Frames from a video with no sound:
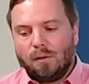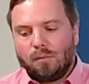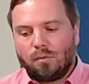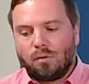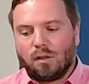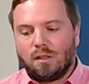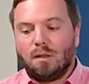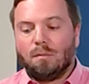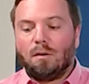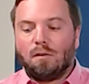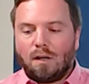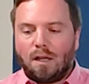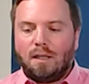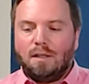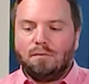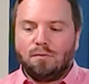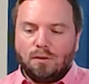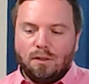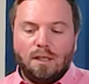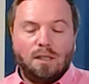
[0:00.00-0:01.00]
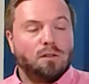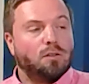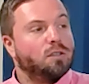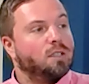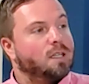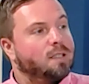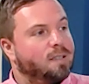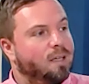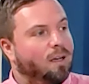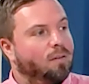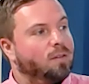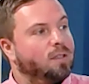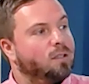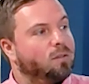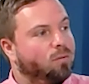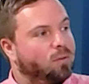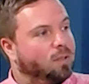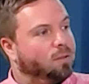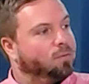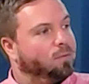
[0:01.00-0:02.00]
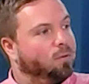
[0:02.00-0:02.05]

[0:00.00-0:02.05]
pour dire ben voilà, il faut déclencher le service donc il